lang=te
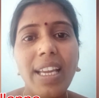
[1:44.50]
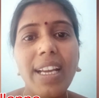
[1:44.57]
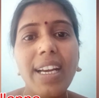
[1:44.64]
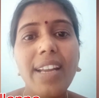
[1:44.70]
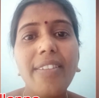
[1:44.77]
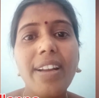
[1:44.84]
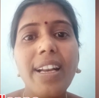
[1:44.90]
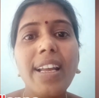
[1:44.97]

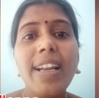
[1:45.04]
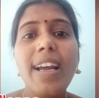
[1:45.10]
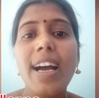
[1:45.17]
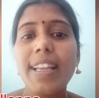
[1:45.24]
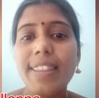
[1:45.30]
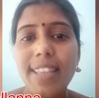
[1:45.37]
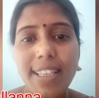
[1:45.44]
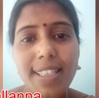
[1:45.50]
ఎక్కడ ఎవరినైనా
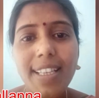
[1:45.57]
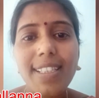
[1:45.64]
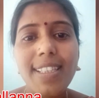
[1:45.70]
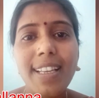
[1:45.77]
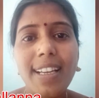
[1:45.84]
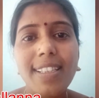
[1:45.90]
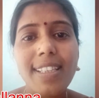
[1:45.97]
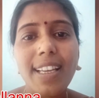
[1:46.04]
హత్య
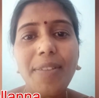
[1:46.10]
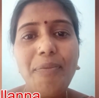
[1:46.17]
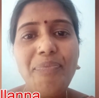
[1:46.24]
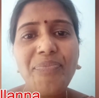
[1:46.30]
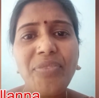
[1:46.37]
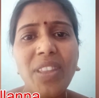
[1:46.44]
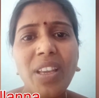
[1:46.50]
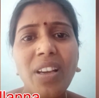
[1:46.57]
చేసిండ్రా సార్
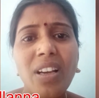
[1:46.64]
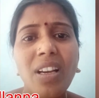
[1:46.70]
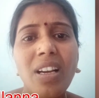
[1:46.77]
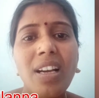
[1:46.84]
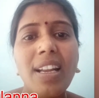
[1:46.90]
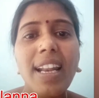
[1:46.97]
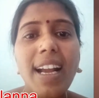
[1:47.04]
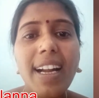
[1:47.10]

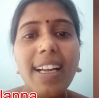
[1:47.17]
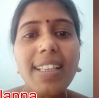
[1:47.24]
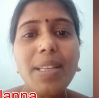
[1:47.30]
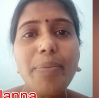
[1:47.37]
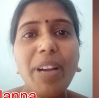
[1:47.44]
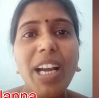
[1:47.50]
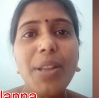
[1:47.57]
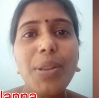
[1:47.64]
నాకు
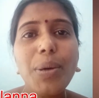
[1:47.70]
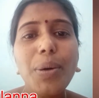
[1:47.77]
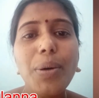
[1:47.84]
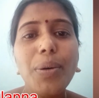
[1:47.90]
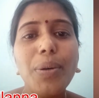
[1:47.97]
అర్థం కాదు